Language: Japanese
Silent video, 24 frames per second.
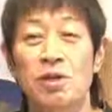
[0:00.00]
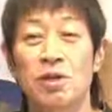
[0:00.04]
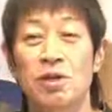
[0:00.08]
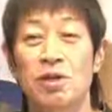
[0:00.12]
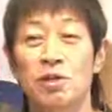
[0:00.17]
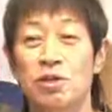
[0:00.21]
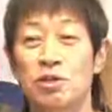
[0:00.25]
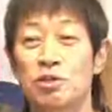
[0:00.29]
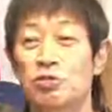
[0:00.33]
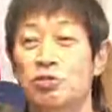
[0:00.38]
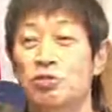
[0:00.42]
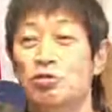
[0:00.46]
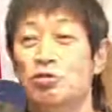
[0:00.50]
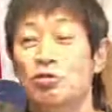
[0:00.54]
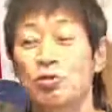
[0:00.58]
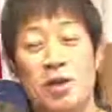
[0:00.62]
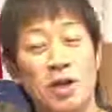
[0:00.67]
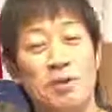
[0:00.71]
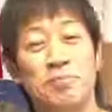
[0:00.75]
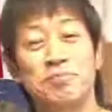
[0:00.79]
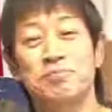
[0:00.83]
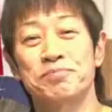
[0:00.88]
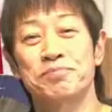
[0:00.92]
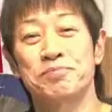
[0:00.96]
行くと
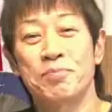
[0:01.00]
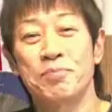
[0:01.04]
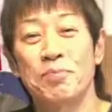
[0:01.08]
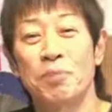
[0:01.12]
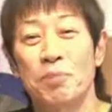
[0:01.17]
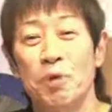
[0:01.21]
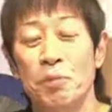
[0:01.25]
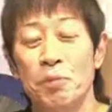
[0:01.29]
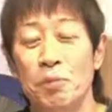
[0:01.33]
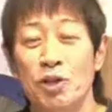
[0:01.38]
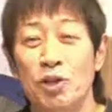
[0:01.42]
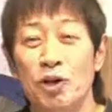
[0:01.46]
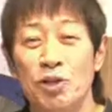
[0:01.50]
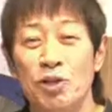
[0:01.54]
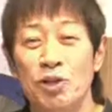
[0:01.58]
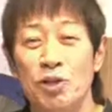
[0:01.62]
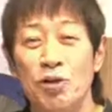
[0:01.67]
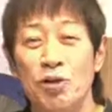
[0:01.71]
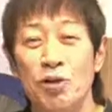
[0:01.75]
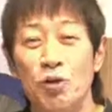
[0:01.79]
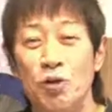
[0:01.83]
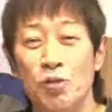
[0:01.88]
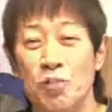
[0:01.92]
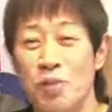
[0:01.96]
ね、空手
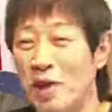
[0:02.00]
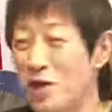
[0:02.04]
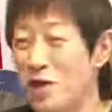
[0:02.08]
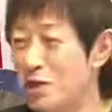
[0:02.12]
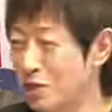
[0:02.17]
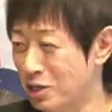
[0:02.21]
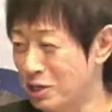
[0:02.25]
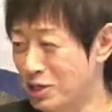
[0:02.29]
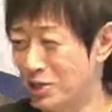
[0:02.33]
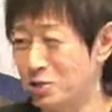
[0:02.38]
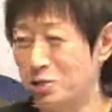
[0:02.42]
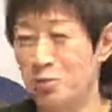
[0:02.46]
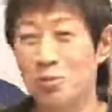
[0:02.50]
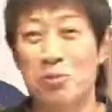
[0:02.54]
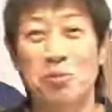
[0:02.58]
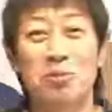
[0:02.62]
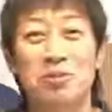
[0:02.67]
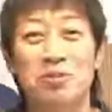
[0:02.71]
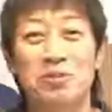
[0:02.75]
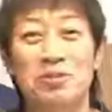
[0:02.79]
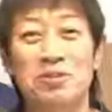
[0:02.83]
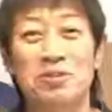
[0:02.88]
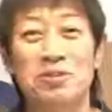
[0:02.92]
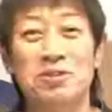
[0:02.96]
のメッカだと思っ
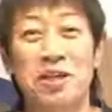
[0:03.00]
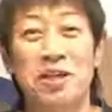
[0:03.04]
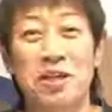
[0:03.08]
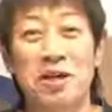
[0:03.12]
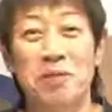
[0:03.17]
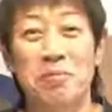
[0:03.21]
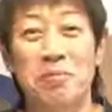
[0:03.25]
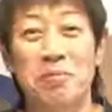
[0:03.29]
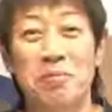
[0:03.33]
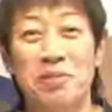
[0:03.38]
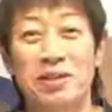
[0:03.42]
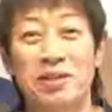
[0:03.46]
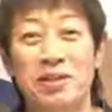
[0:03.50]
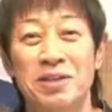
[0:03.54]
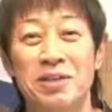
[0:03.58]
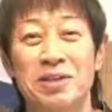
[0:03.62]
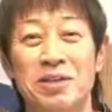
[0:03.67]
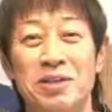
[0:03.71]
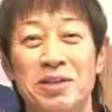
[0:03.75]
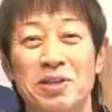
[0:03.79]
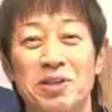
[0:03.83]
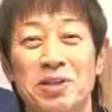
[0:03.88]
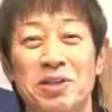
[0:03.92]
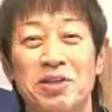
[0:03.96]
てね、やっぱり
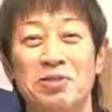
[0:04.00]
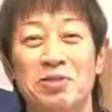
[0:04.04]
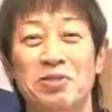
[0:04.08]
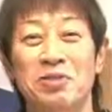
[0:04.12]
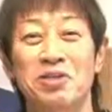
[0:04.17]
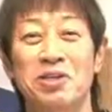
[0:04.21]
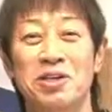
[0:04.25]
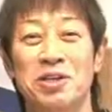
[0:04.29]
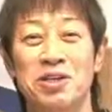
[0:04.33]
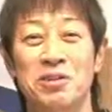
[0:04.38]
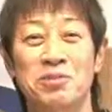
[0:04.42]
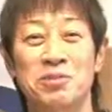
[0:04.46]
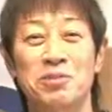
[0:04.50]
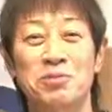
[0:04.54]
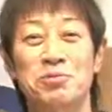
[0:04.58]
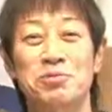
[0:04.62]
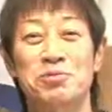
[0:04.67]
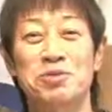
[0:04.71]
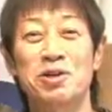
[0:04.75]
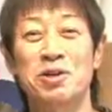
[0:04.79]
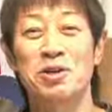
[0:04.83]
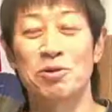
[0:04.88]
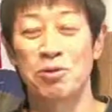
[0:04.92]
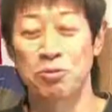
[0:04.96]
空手家としてはね、こう
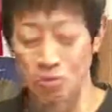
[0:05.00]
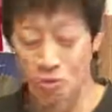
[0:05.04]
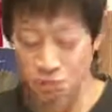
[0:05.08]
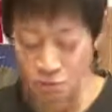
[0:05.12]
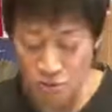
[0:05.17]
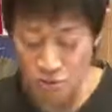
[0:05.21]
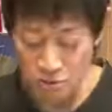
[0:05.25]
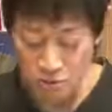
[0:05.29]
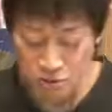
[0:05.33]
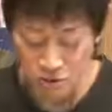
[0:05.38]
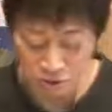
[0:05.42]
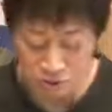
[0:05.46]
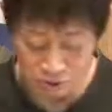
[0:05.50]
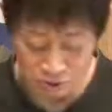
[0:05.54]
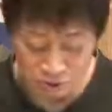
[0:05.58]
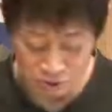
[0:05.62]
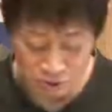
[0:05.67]
胸が躍るんですけど、